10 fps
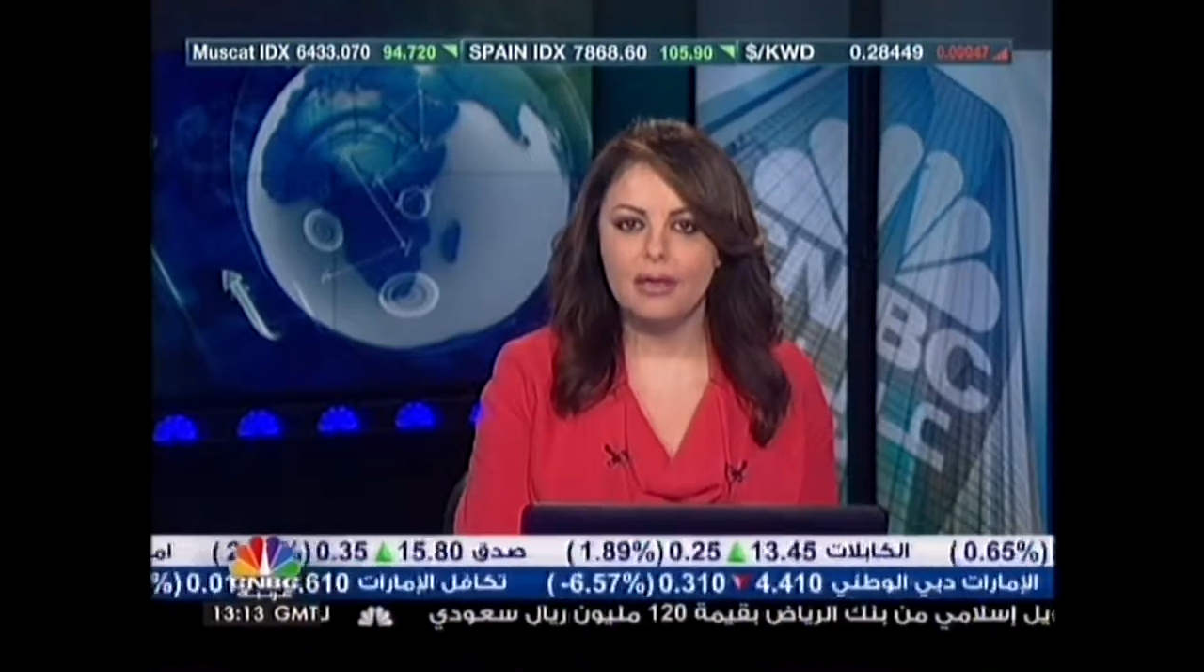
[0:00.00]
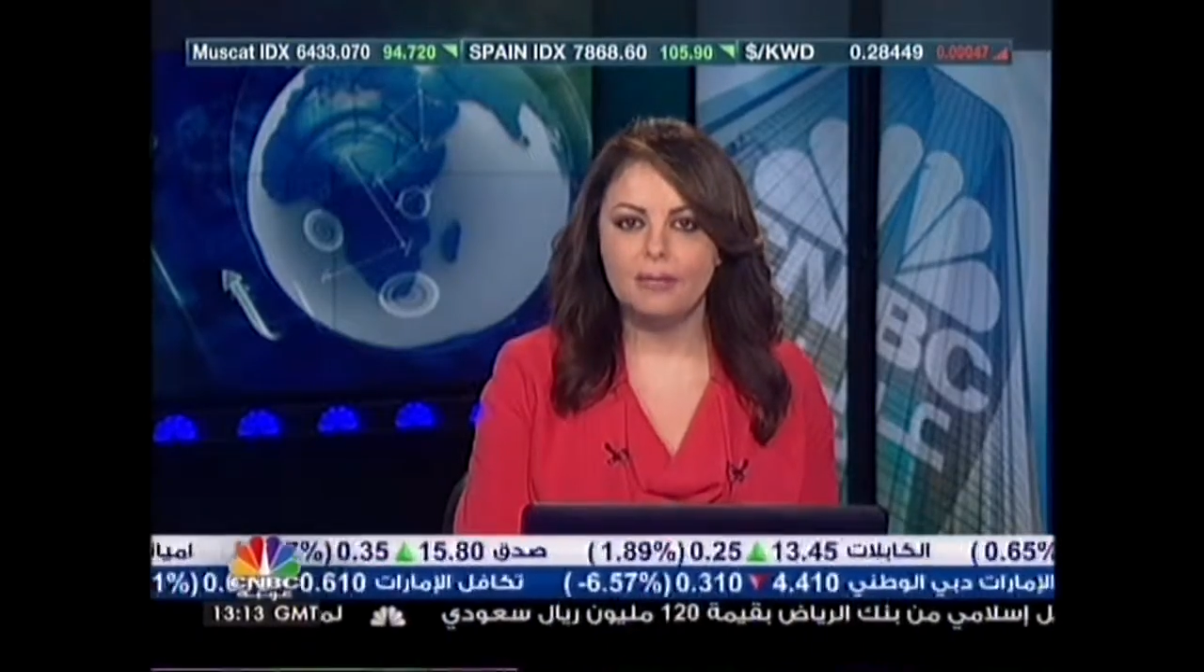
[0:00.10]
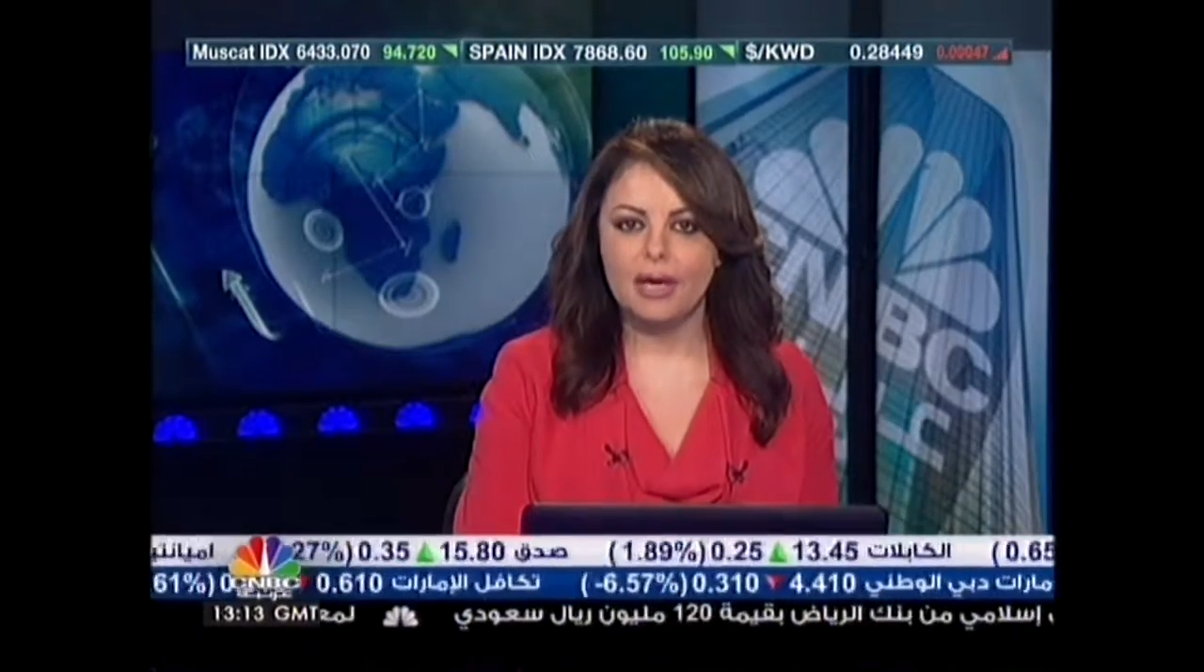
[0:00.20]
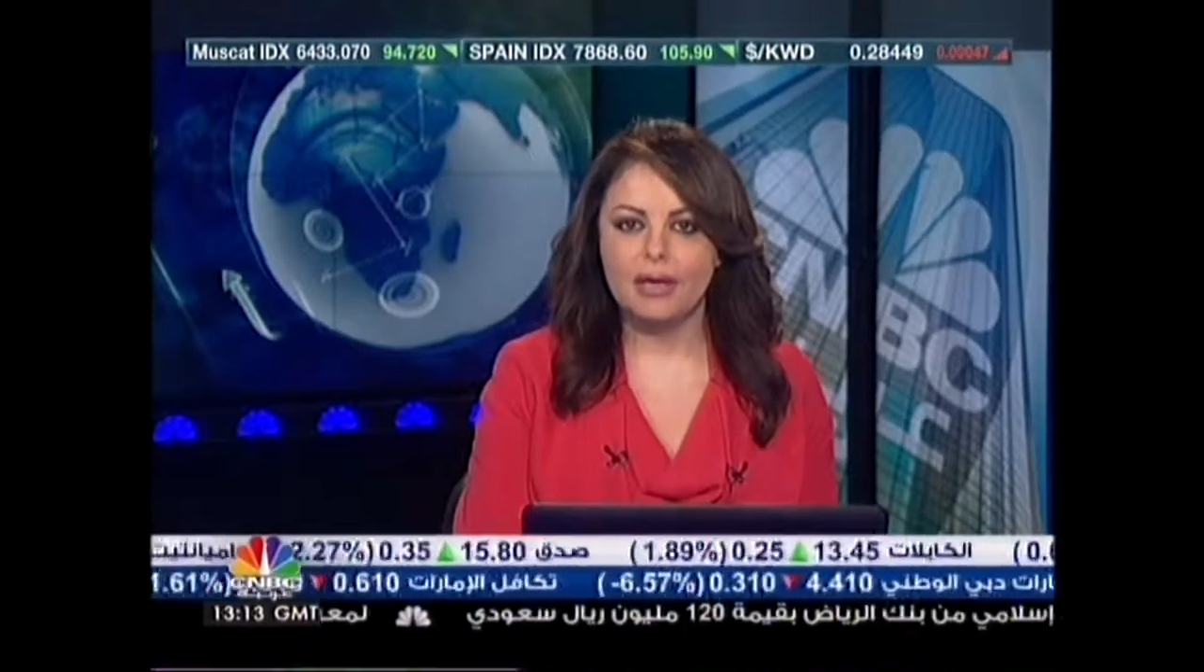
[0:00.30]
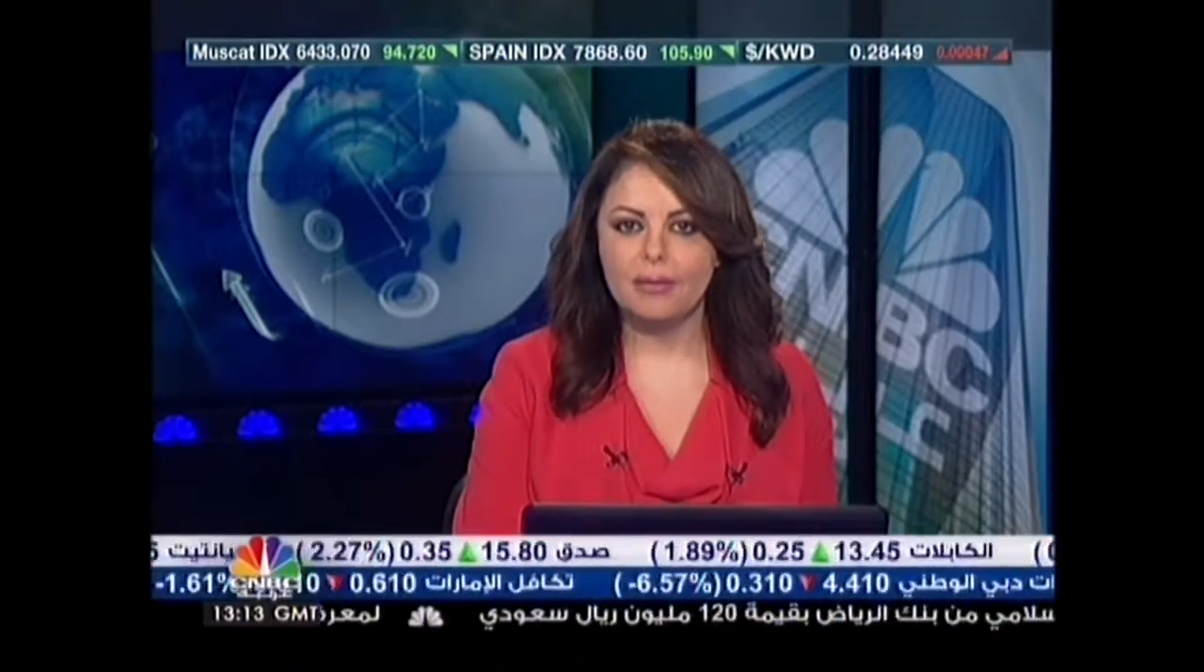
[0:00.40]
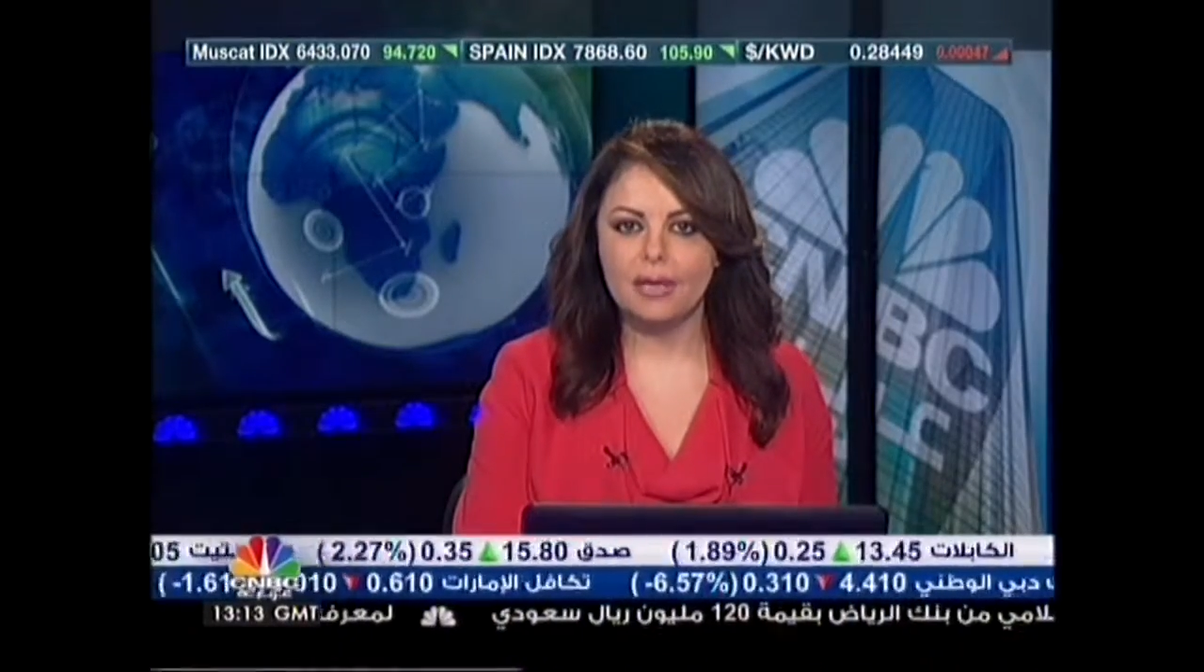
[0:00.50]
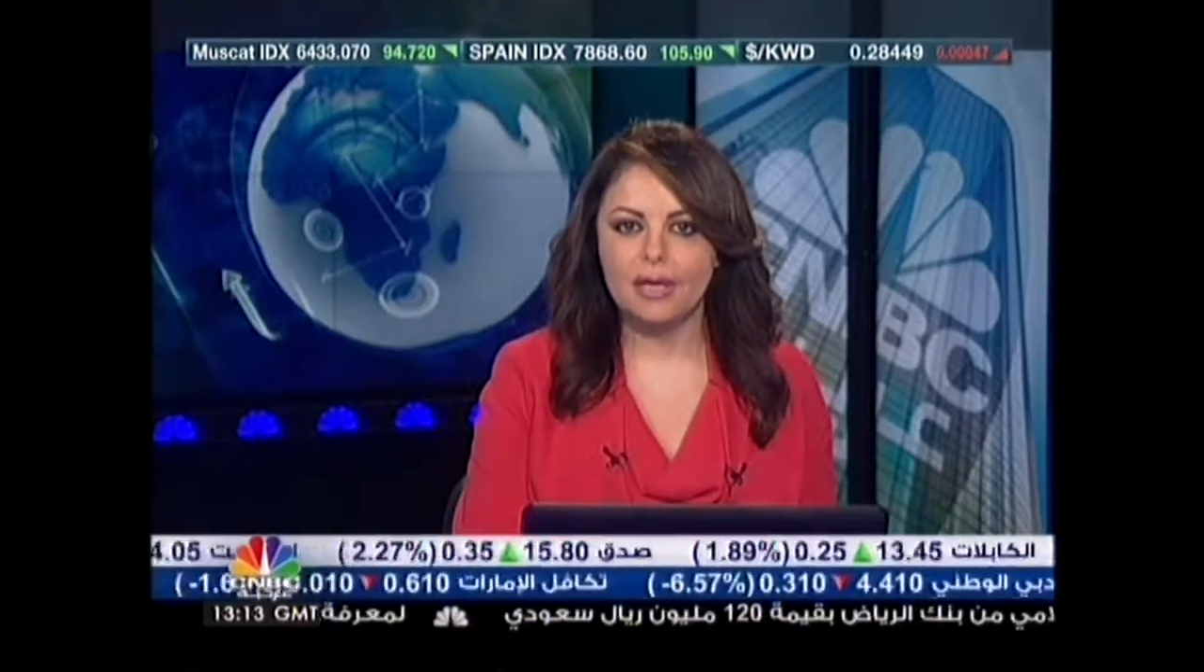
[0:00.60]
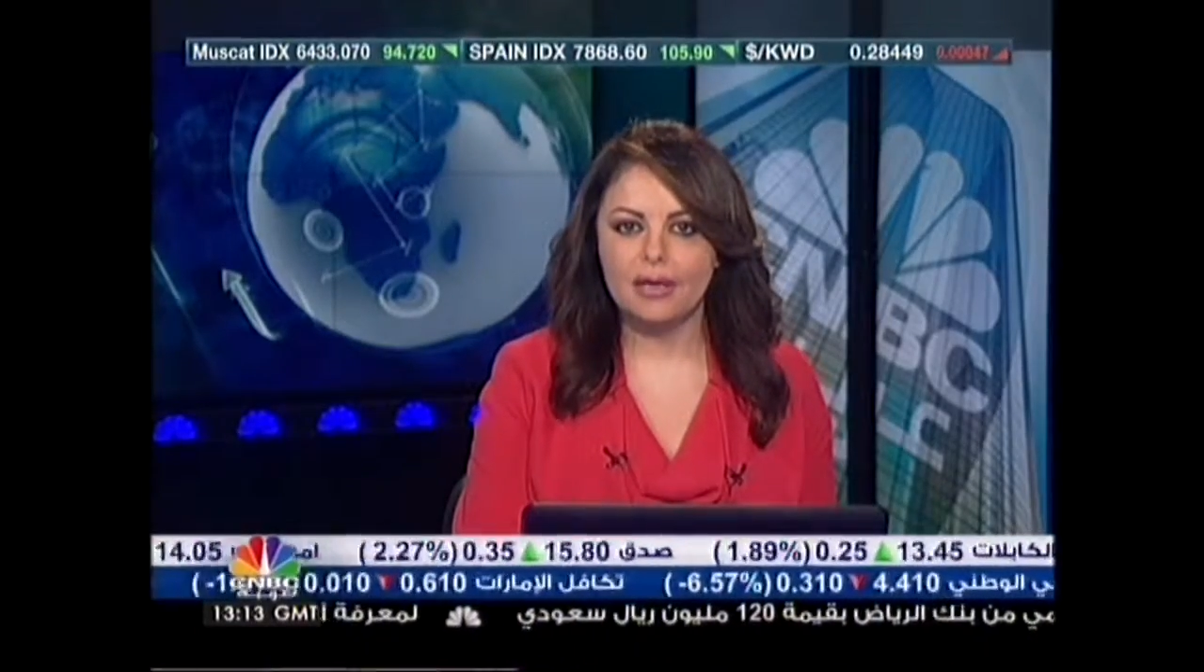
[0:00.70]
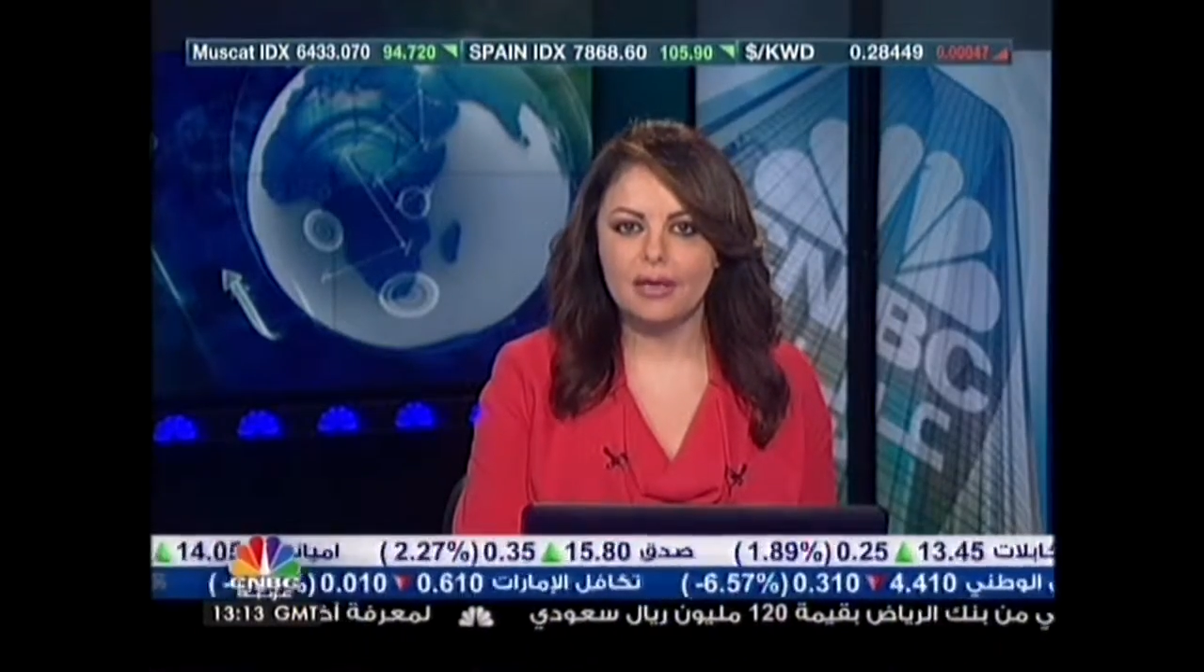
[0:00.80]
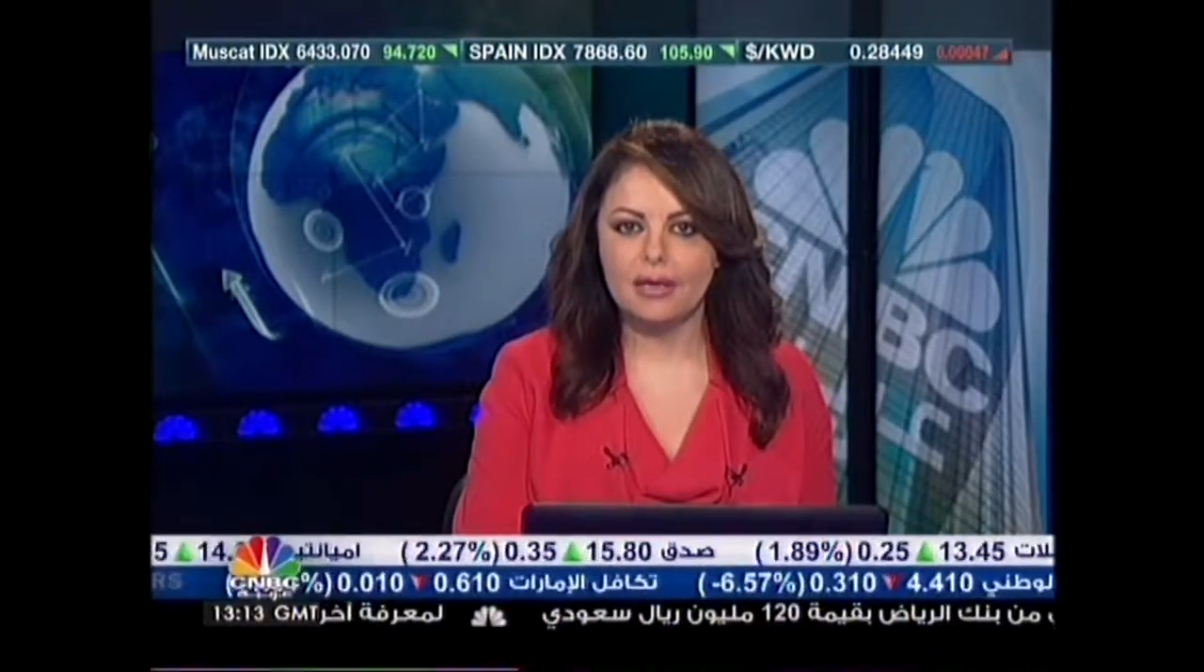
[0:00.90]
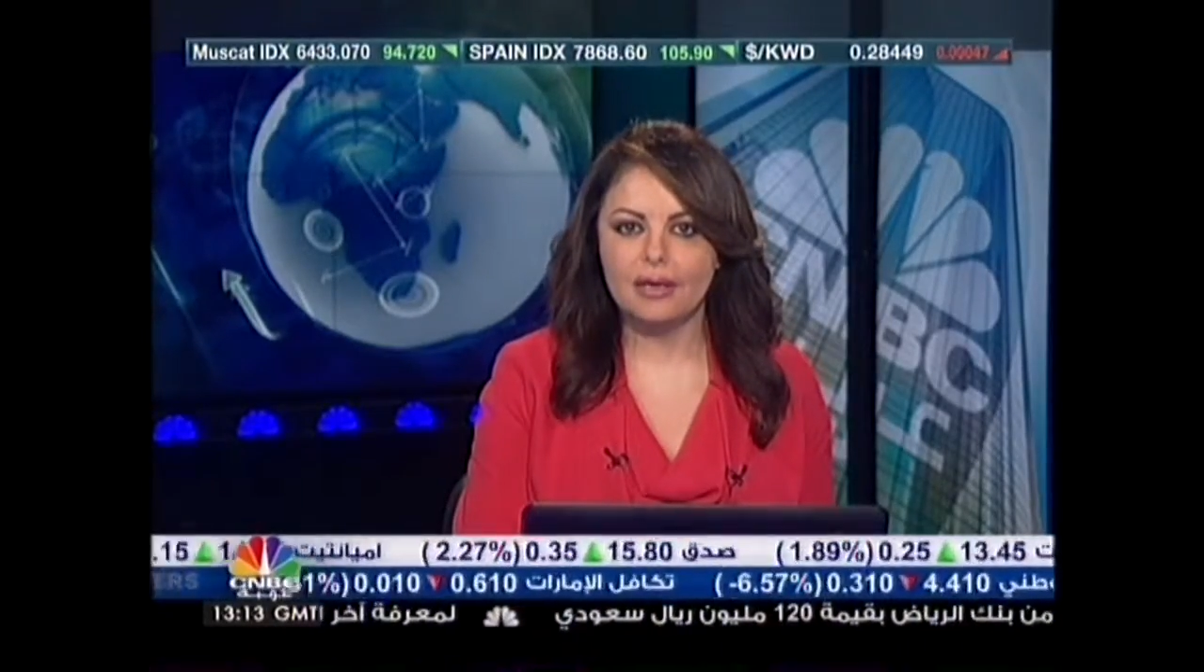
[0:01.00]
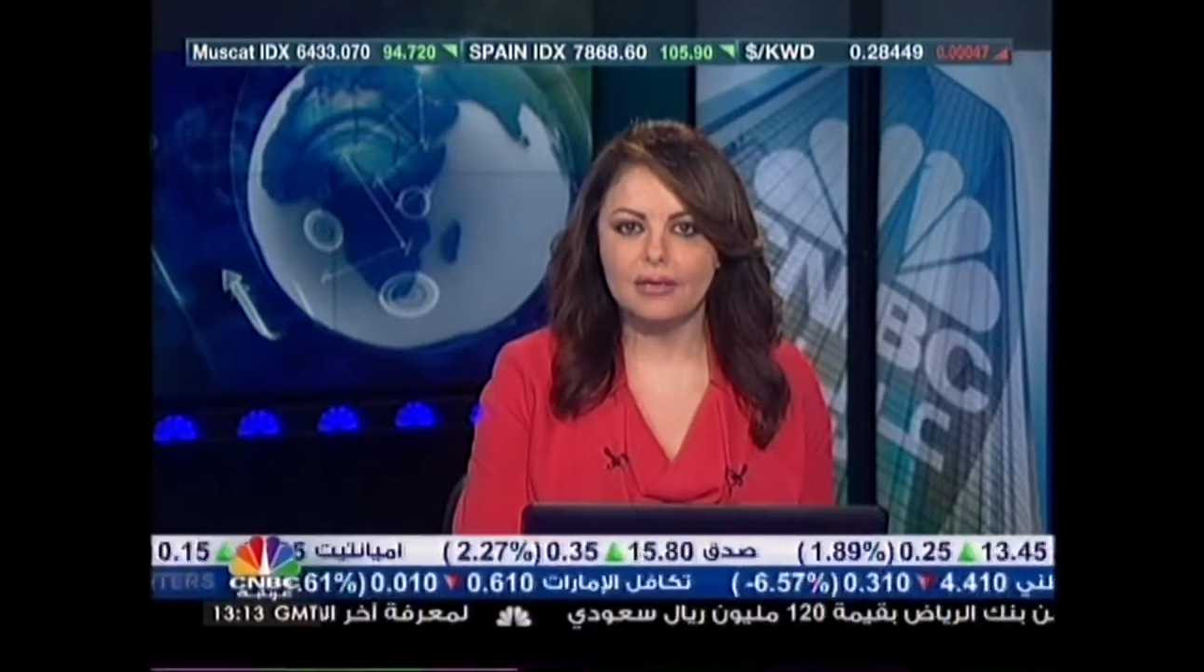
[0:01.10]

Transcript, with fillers: معنا من القاهرة